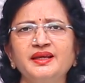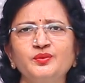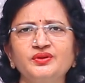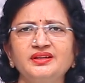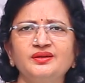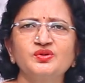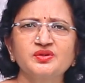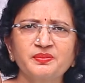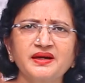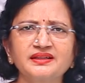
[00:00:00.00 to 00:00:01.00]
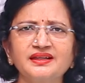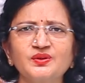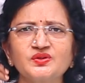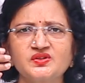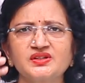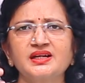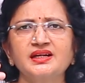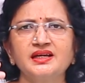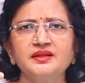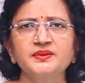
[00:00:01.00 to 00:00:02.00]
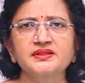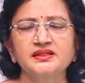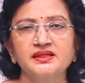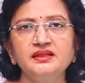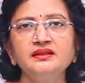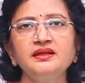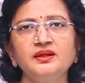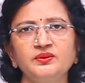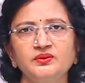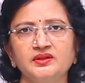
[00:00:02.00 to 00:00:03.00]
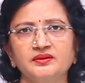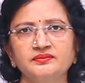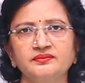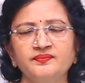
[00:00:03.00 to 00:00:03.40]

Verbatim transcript: ఏముంది కొంచెం పడితే కొంచెం చిరాగ్గా అనిపిస్తుంది ఇంతే అనుకుంటాం